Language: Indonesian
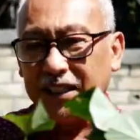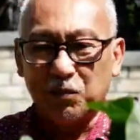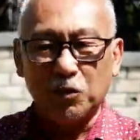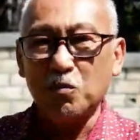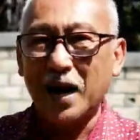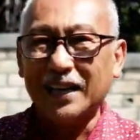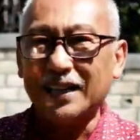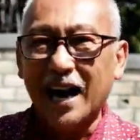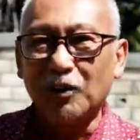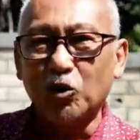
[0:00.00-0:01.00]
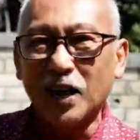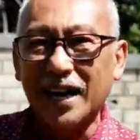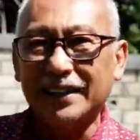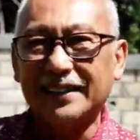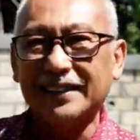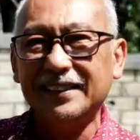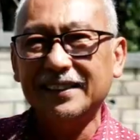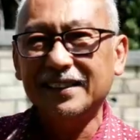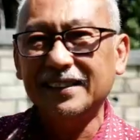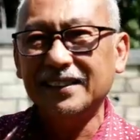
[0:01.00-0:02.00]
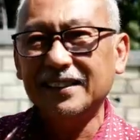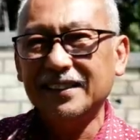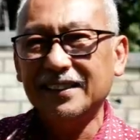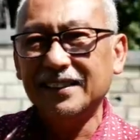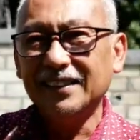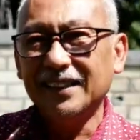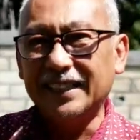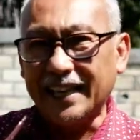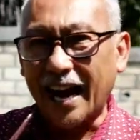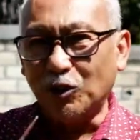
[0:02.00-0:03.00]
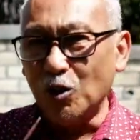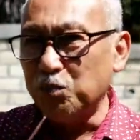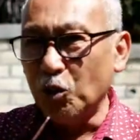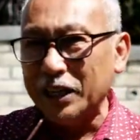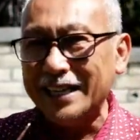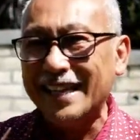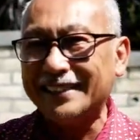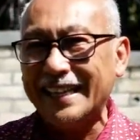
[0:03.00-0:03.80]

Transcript: tidak perlu makan kangkung lagi di kangkung purinnya